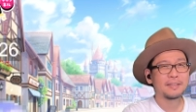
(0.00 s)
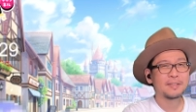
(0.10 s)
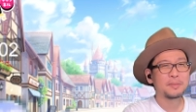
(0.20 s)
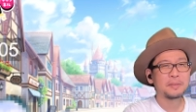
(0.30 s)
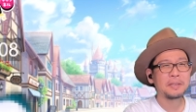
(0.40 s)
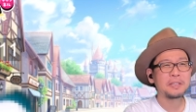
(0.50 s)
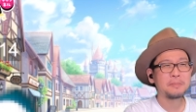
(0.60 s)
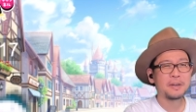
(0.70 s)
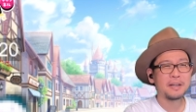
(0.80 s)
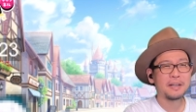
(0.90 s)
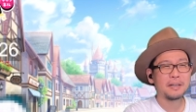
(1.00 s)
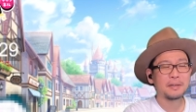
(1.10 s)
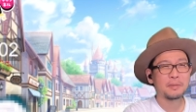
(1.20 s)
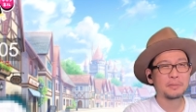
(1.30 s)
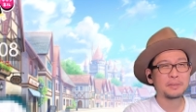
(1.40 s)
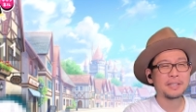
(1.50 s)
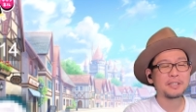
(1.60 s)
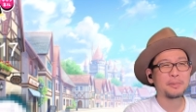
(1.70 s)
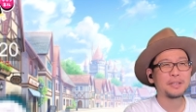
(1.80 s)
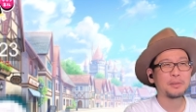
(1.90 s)
それで今、この
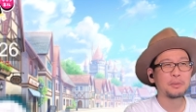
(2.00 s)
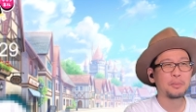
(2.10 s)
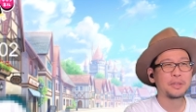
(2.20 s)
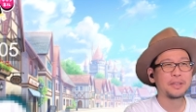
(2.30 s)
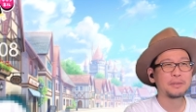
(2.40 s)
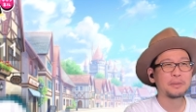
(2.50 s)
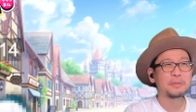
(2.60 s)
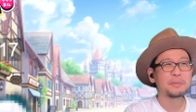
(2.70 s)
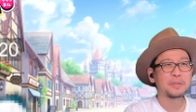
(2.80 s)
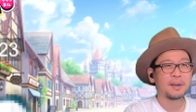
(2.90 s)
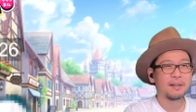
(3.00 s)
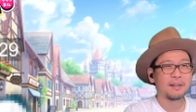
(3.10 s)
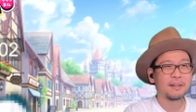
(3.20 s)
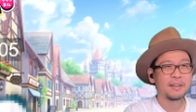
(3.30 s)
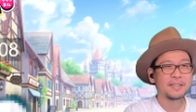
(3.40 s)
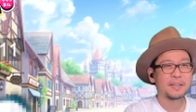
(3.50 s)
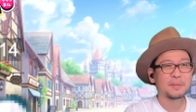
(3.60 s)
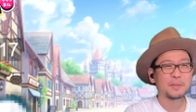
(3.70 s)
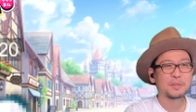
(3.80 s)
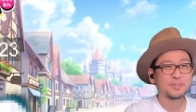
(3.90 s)
立花を止めてるというか、説
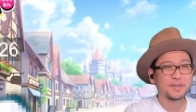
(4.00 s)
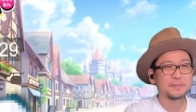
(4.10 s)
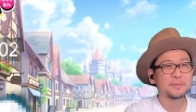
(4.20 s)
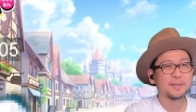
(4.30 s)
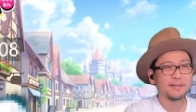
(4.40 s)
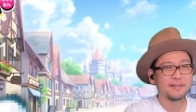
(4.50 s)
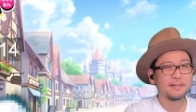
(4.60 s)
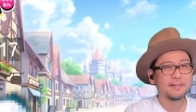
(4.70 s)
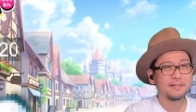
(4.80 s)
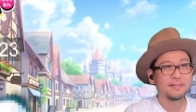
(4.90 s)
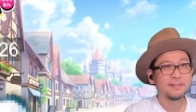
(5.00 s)
得してるんだね。